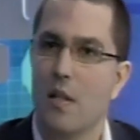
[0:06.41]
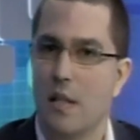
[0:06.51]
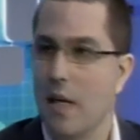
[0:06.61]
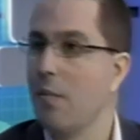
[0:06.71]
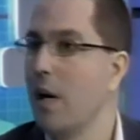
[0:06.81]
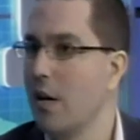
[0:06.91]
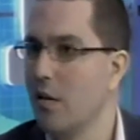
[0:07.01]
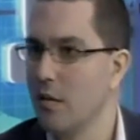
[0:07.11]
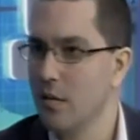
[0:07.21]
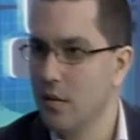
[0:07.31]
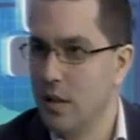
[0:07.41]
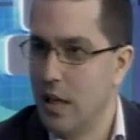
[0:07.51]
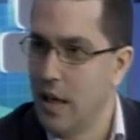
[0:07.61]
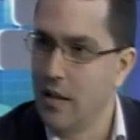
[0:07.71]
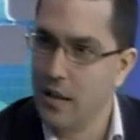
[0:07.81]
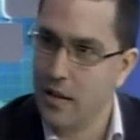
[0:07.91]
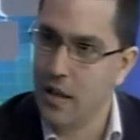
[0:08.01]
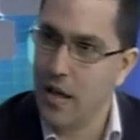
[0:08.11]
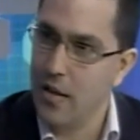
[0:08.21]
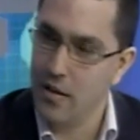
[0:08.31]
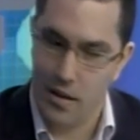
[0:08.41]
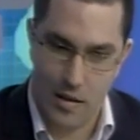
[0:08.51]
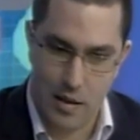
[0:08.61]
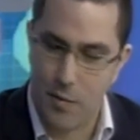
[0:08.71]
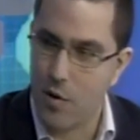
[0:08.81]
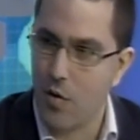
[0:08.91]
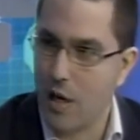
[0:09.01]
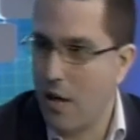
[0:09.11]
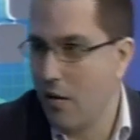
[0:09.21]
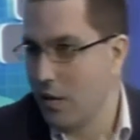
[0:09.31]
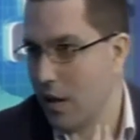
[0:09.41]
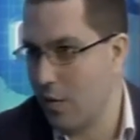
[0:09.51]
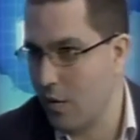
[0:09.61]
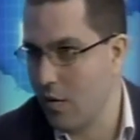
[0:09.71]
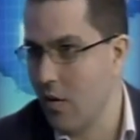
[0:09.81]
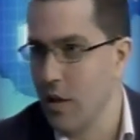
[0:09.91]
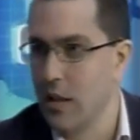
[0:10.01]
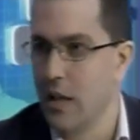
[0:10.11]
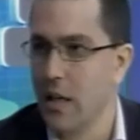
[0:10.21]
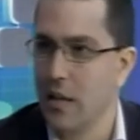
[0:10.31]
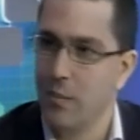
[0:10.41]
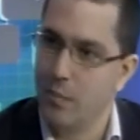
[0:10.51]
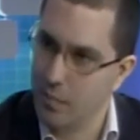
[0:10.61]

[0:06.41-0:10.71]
Sin embargo, se da a entender, estamos con él, o sea, uno lo que tiene es que